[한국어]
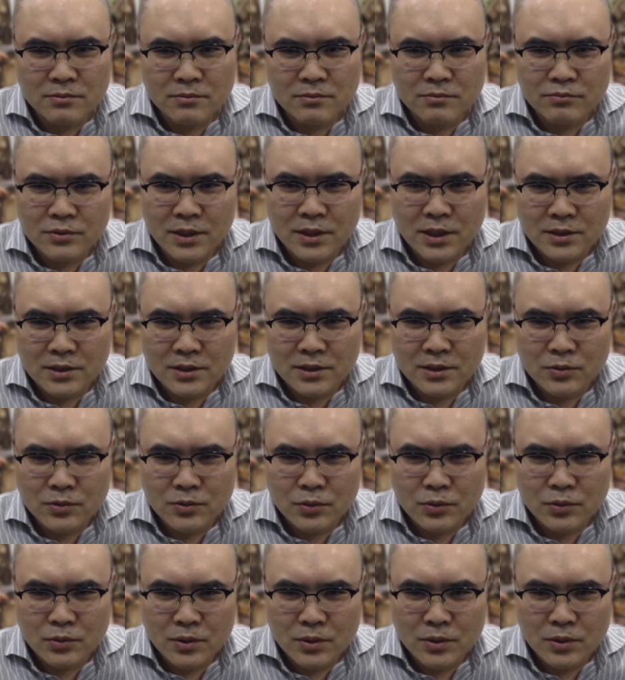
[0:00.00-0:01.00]
부대에서
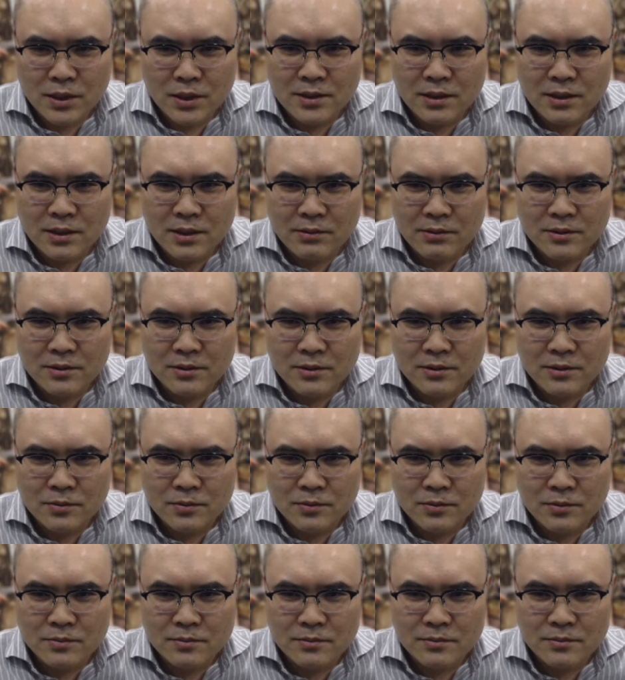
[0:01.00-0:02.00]
소대장 생활을
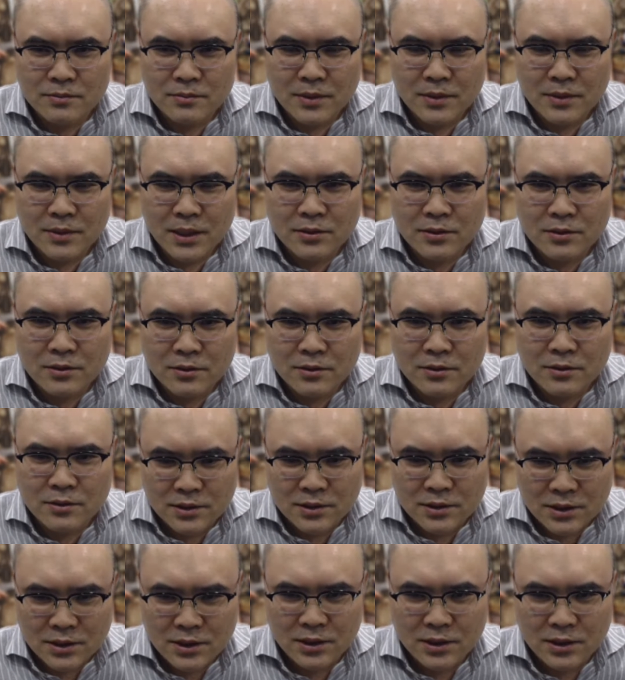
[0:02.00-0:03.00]
좀 해서
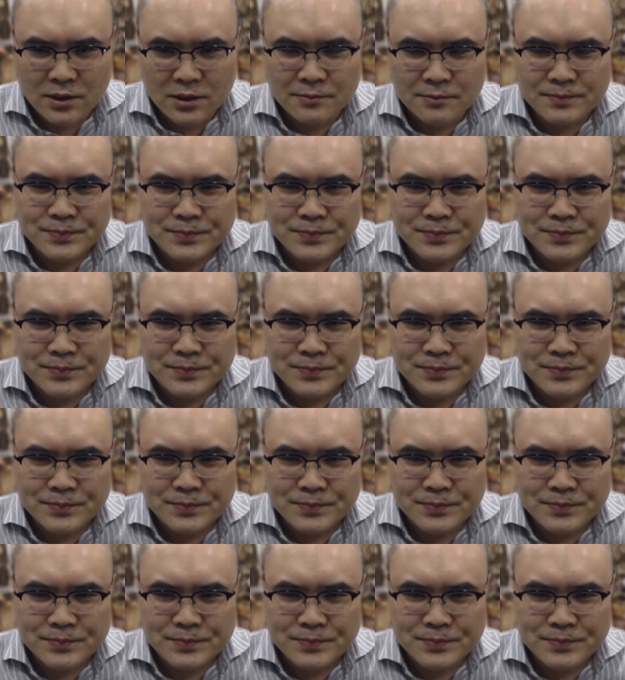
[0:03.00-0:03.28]
그런지